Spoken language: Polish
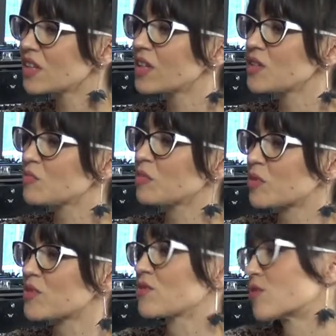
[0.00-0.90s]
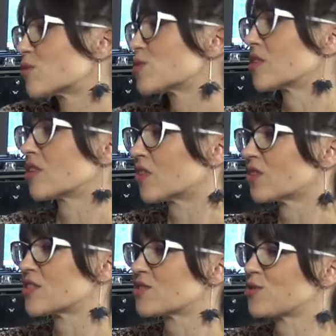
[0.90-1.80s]
na dzień po prostu ogłoszono
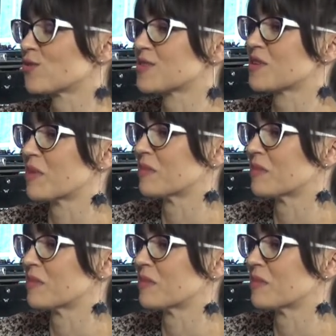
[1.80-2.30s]
koniec, szluz nie ma. No